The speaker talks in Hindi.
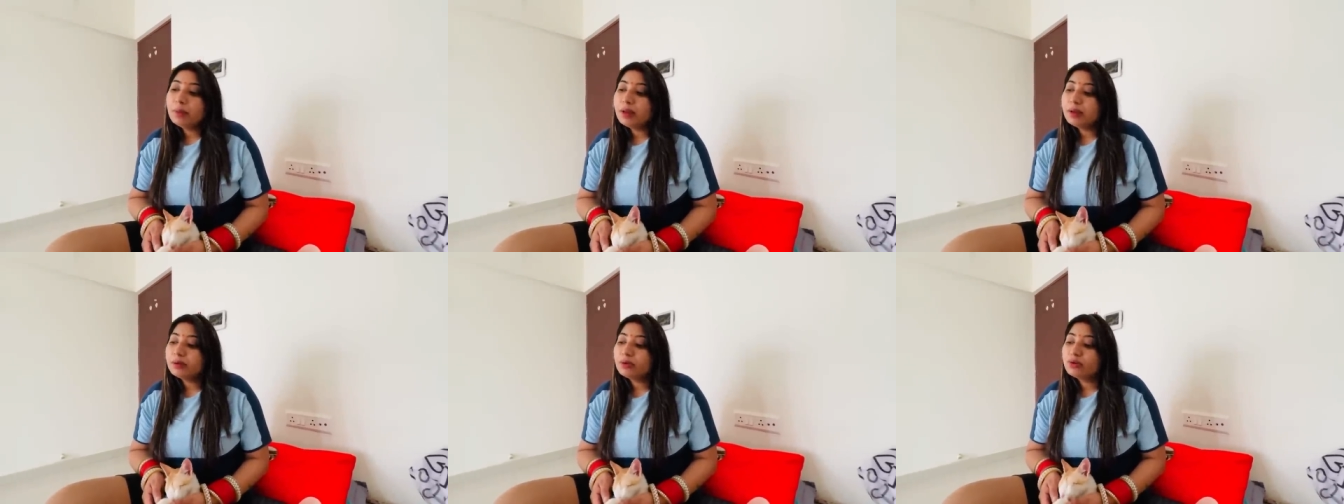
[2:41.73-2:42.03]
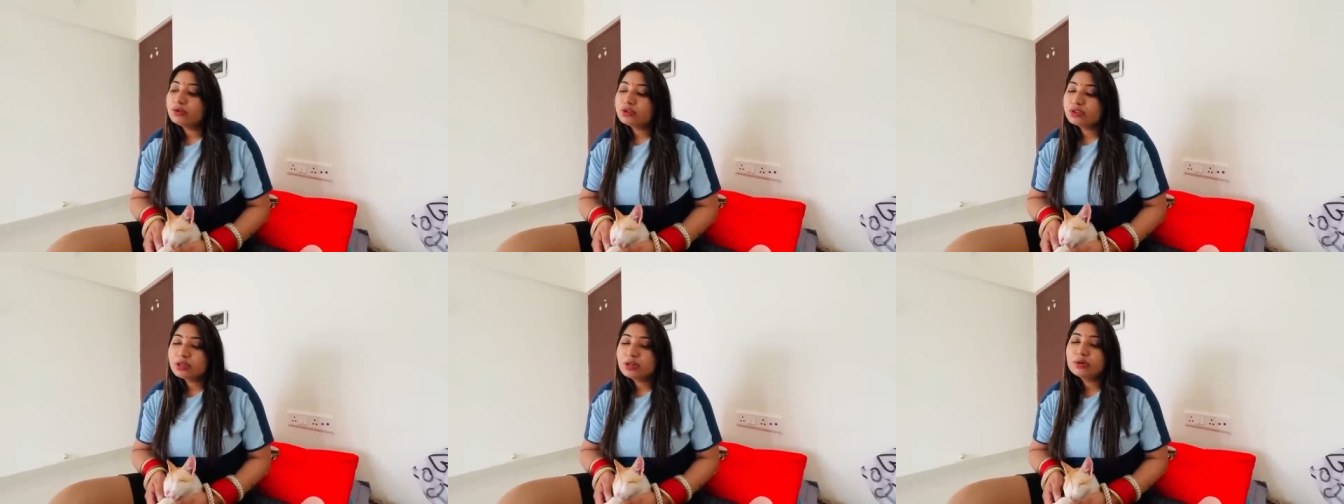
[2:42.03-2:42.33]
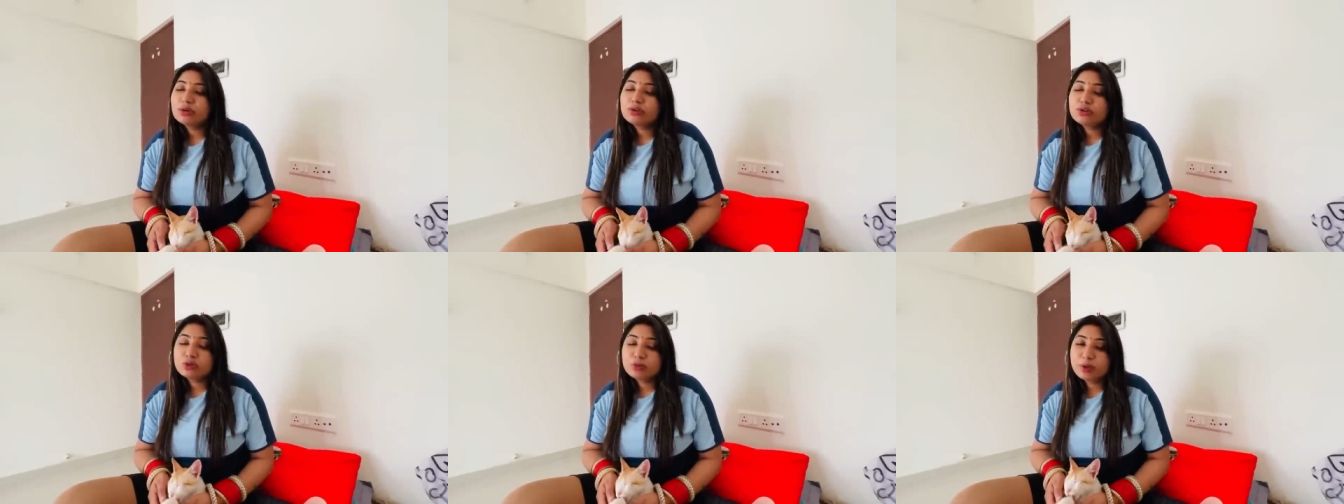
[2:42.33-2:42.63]
मैं कुछ ना
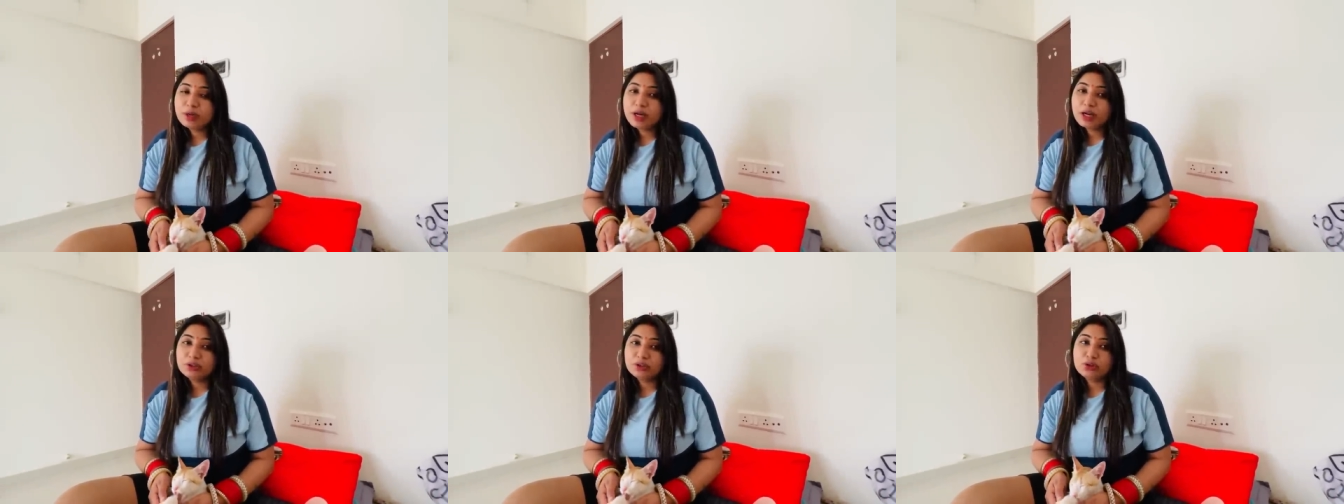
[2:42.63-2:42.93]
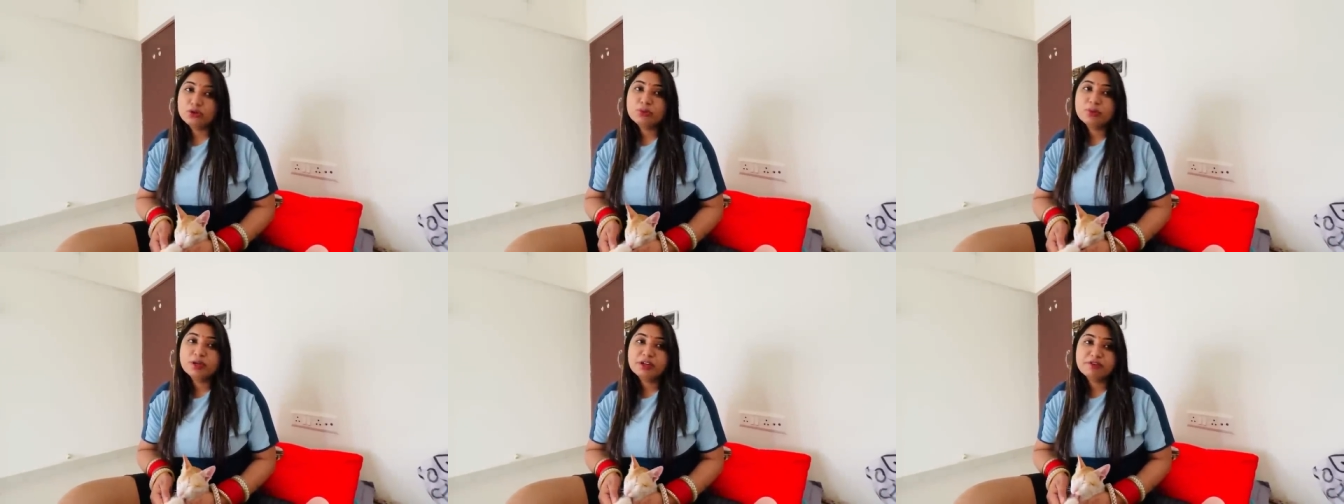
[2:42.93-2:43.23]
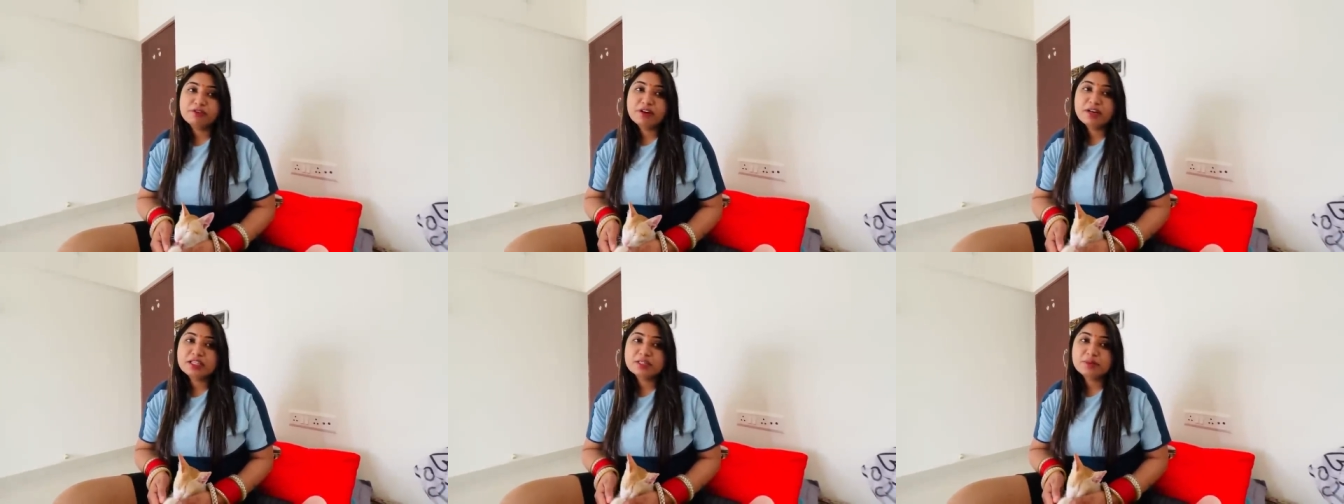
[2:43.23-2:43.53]
कुछ बनाती हूँ
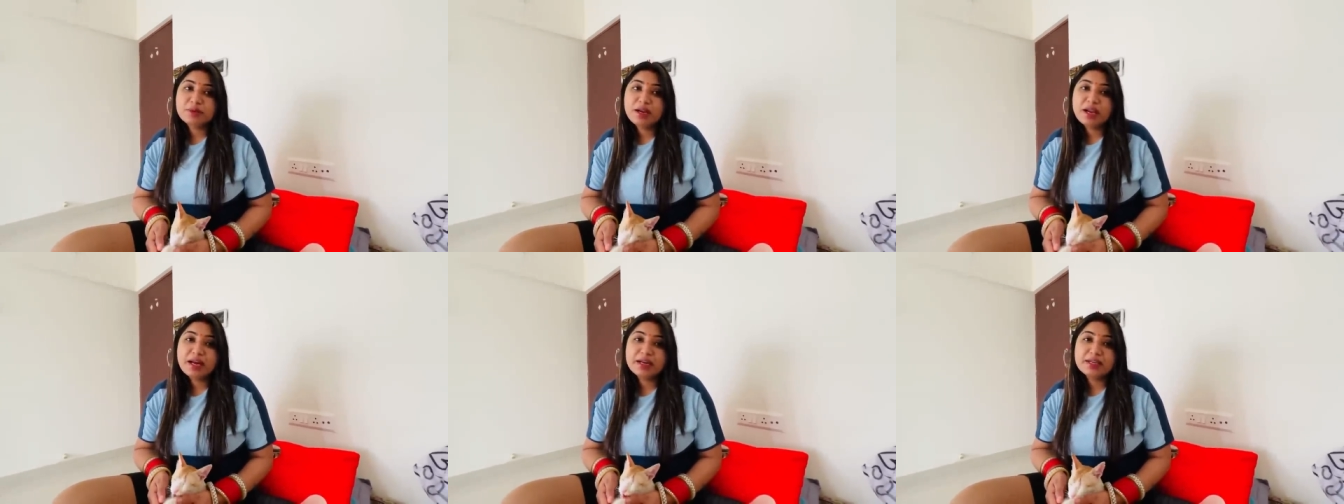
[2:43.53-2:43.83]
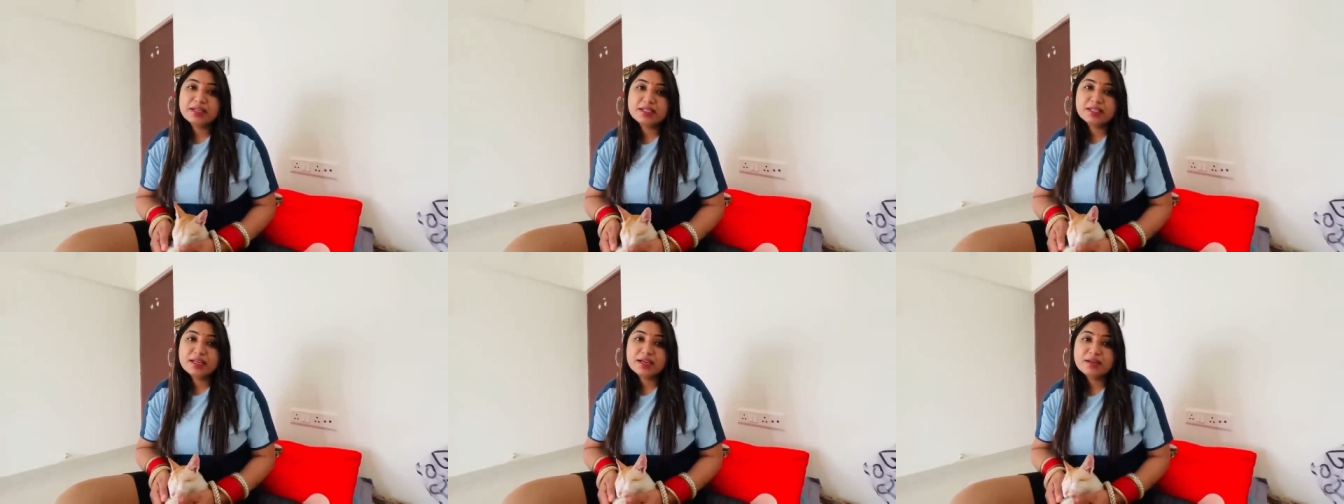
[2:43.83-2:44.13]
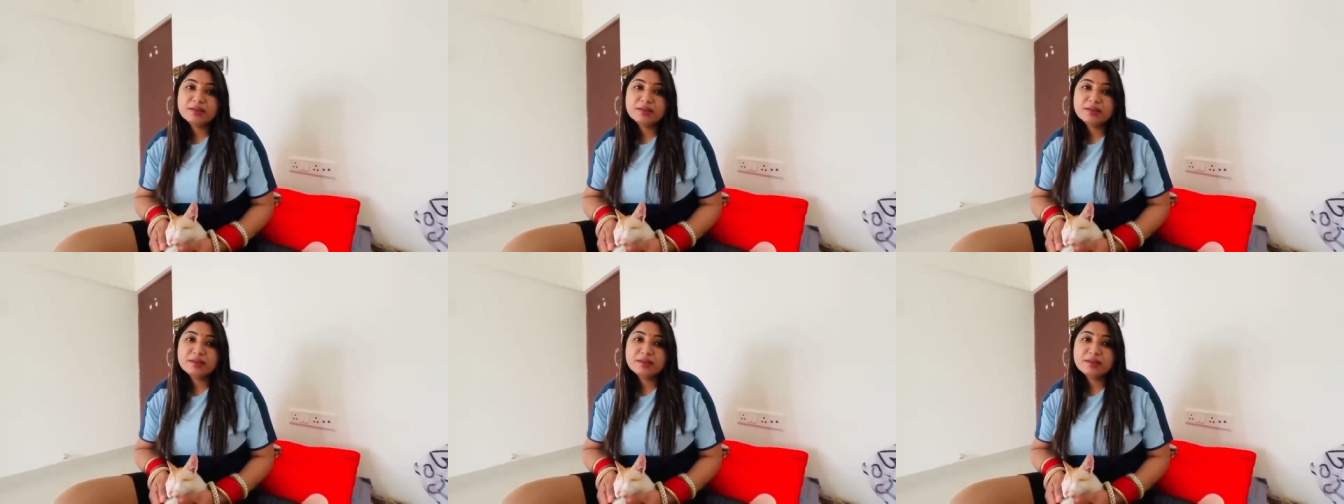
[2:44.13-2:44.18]
ब्रेकफास्ट में